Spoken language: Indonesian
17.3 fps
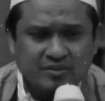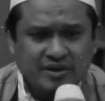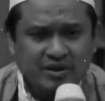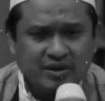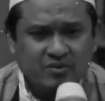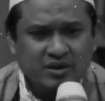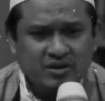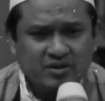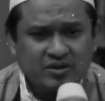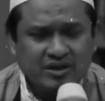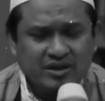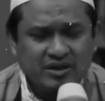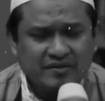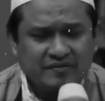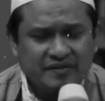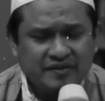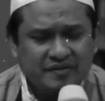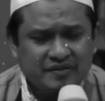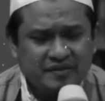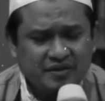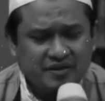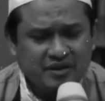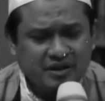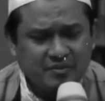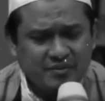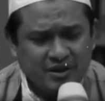السَّمَاوَاتُ
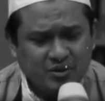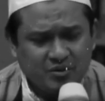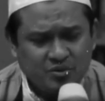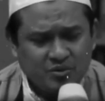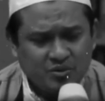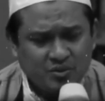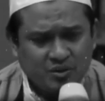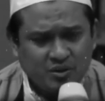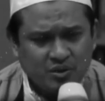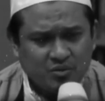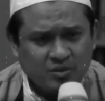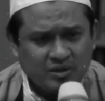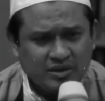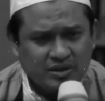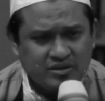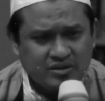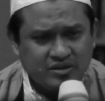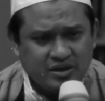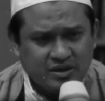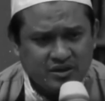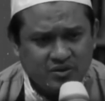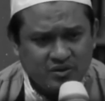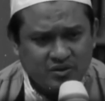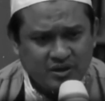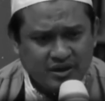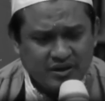يَتَفَطَّرْنَ مِنْهُ
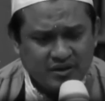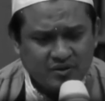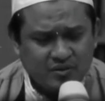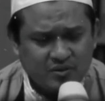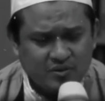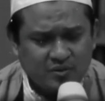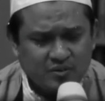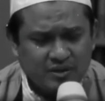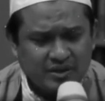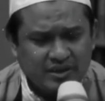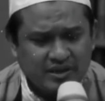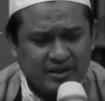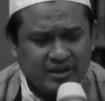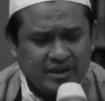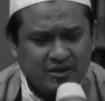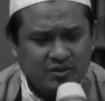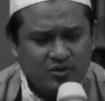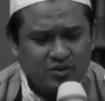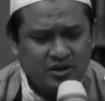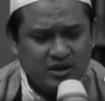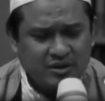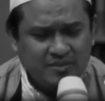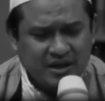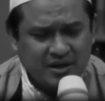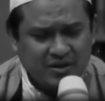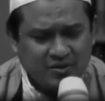وَتَنْشَقُّ الْأَرْضُ وَتَخِرُّ
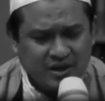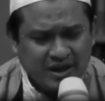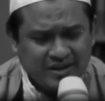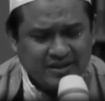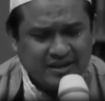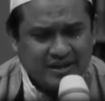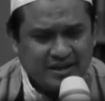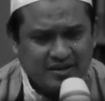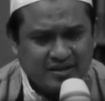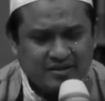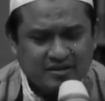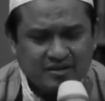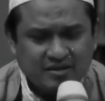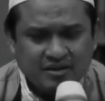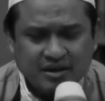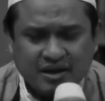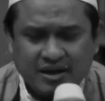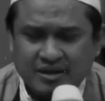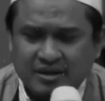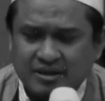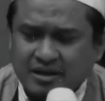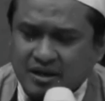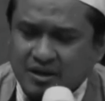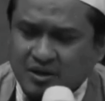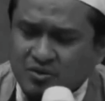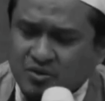الْجِبَالُ هَدَّا
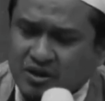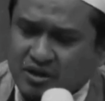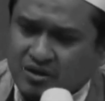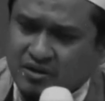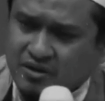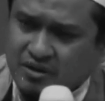أَنْ دَعَوْا